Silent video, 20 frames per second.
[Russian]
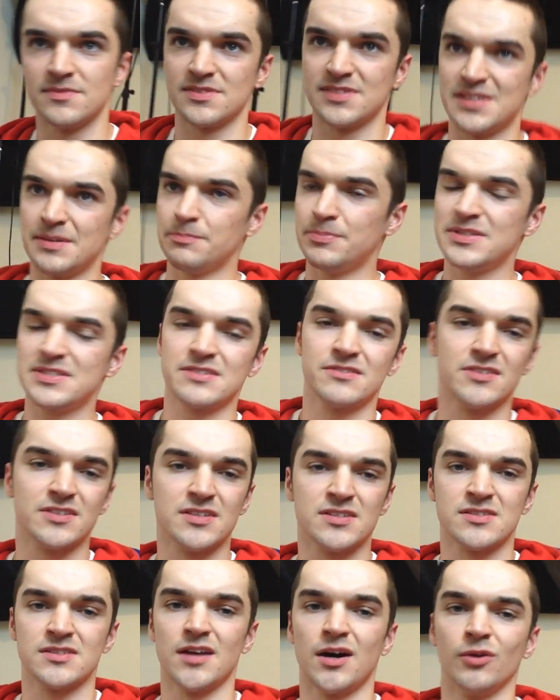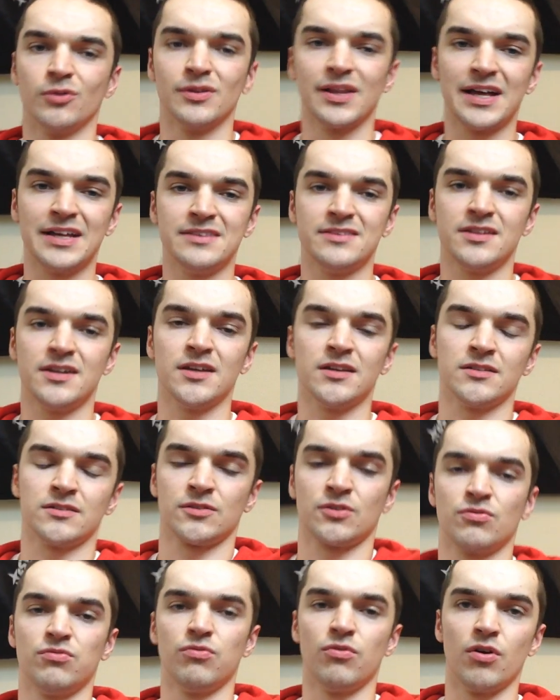записывайтесь на
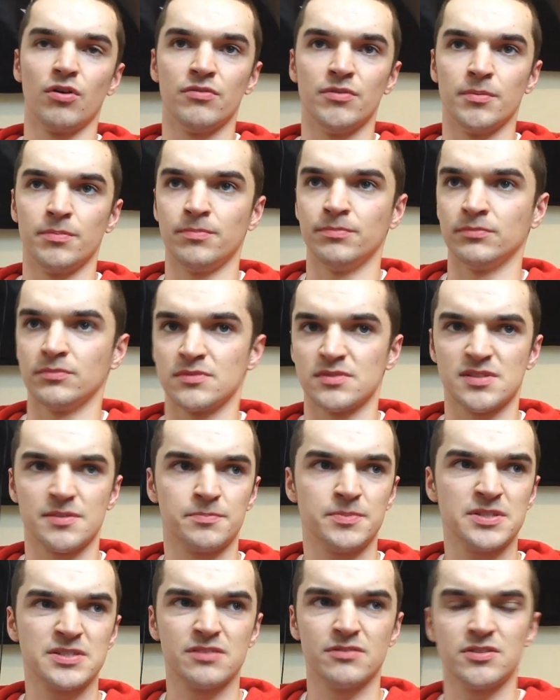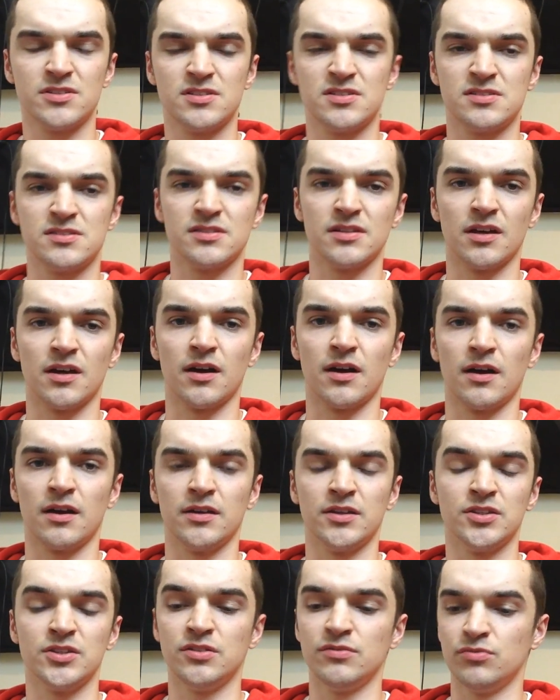онлайн-тренинг в Вове, записывайтесь на
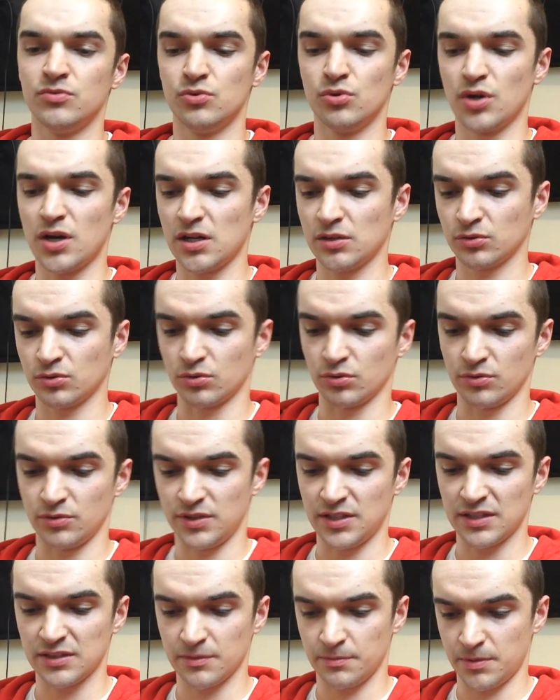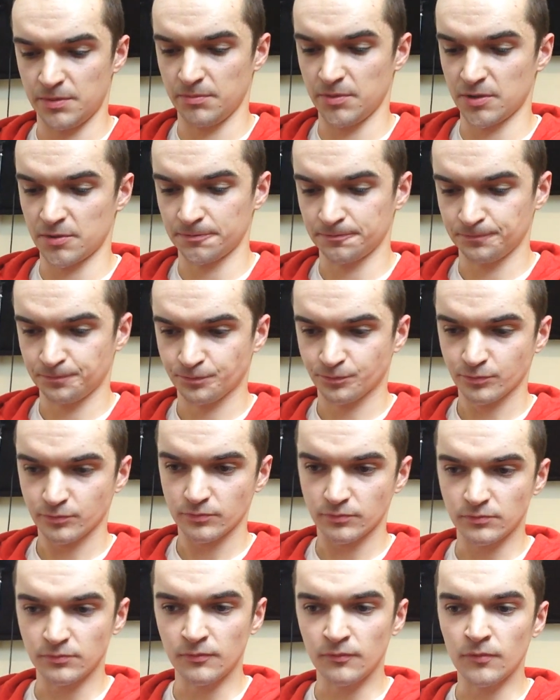индивидуалку. Я, например,
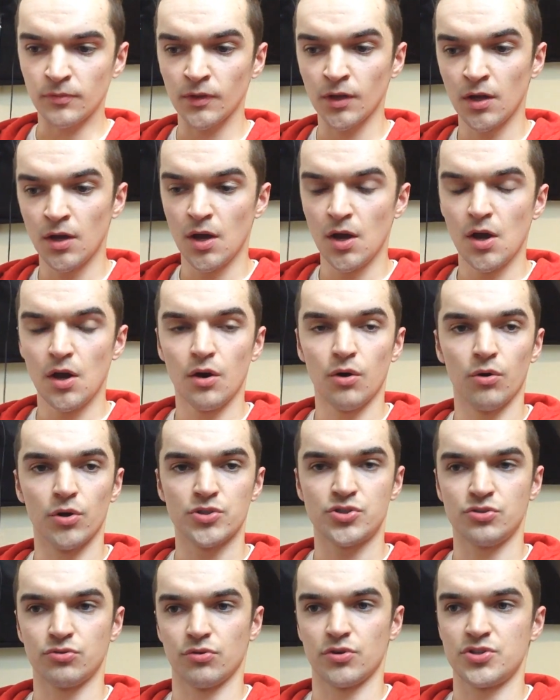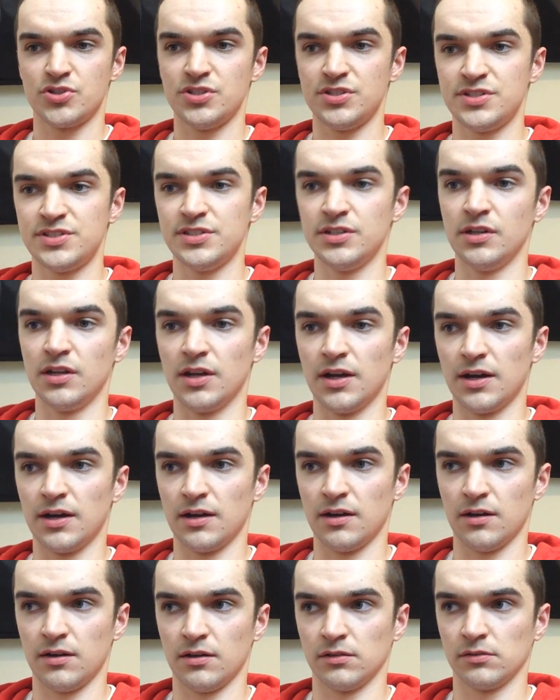очень-очень
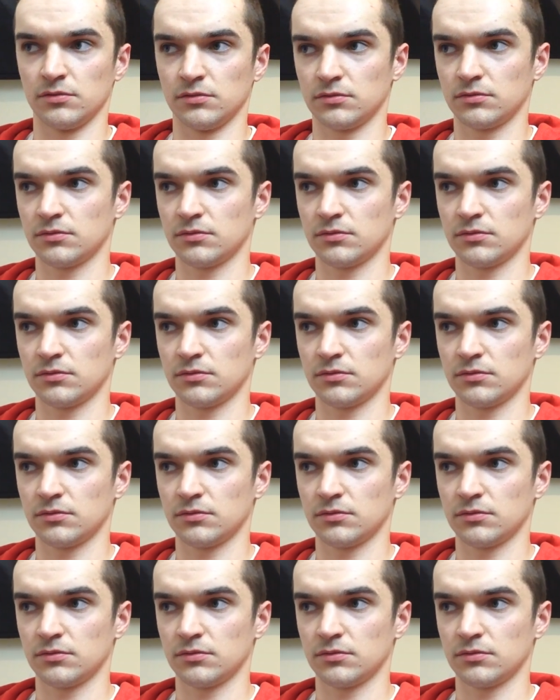сильно